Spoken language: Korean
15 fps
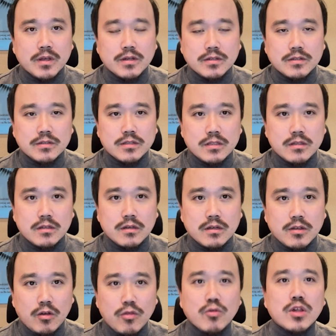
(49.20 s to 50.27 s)
그
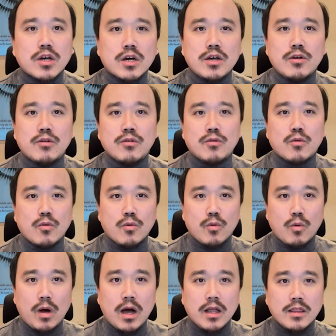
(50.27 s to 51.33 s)
연속 착과형
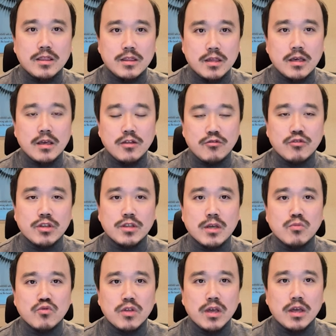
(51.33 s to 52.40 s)
과체류이기
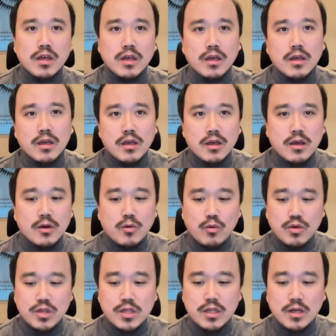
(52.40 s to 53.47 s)
때문에
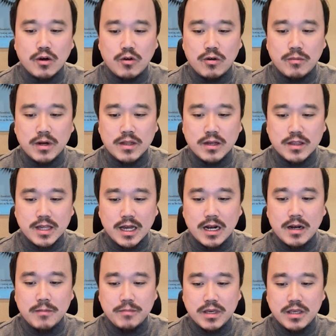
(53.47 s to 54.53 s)
꽃이 얼마나
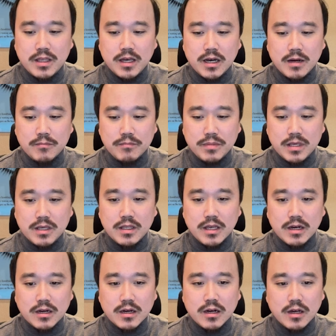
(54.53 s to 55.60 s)
잘 피냐 안
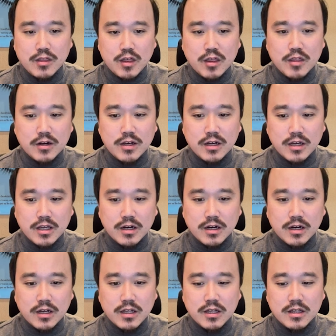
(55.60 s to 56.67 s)
피냐가
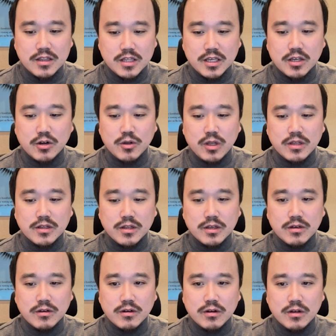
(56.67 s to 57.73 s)
생산량이랑 직결이
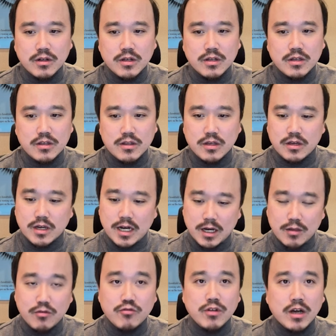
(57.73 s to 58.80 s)
되는데요, 이제
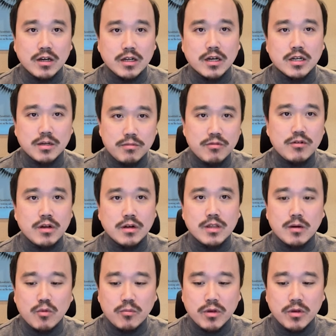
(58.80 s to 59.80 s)
강수량, 그러니까 급수량을 잘 못